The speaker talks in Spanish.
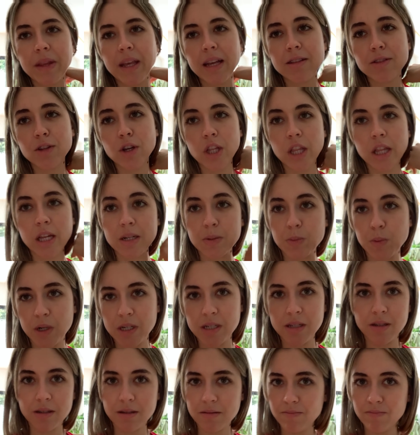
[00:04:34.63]
Entonces,
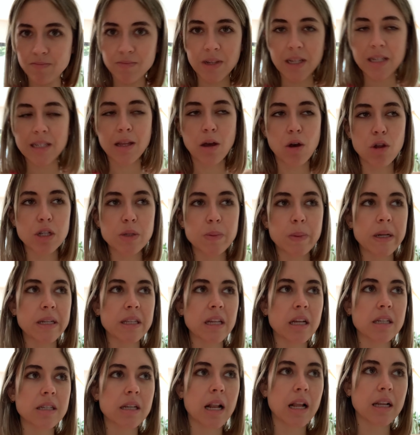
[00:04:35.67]
pues mm, he estado
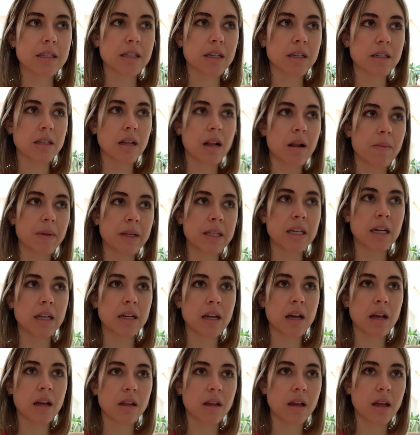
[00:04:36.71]
despierta desde las 3 de la
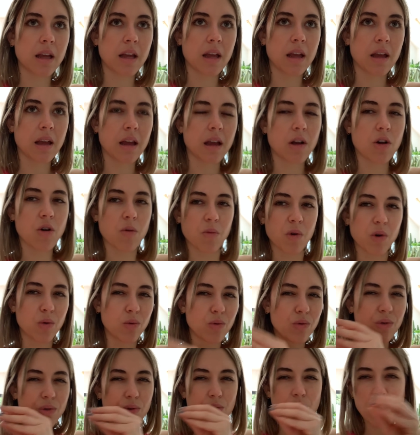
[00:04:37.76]
mañana eh, como en
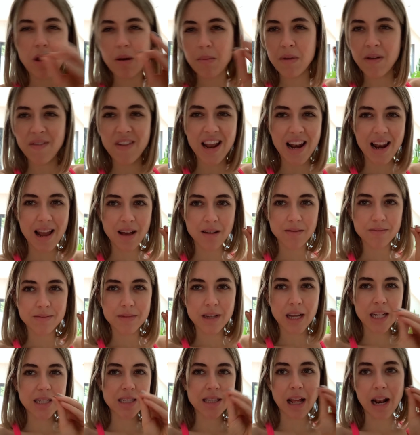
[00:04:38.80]
un duerme vela
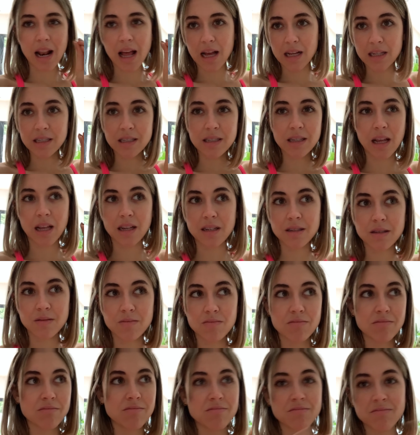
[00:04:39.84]
hasta las 6.